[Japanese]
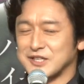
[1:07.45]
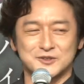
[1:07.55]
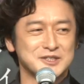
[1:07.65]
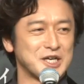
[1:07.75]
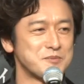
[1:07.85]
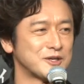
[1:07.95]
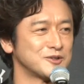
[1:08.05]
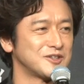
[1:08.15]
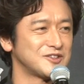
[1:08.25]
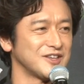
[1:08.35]
作品が
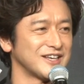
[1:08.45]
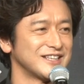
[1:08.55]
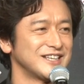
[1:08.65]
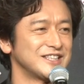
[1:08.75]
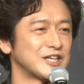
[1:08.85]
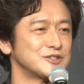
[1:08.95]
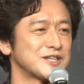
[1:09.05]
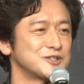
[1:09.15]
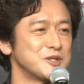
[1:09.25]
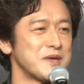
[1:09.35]
巡ってきてやる
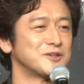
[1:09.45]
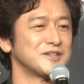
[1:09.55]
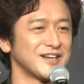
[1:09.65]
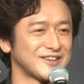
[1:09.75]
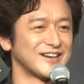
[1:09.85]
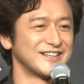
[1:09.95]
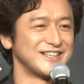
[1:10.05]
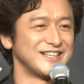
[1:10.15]
役に巡り合えた